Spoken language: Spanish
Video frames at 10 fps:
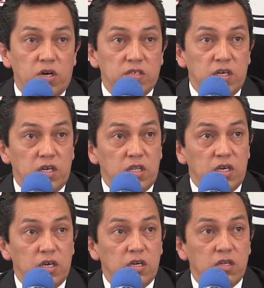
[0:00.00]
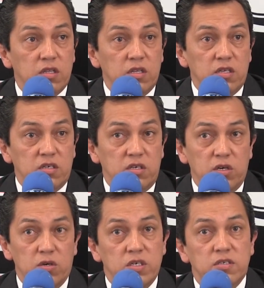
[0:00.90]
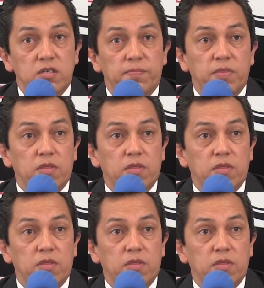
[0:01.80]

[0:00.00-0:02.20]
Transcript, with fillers: una serie de, decisiones,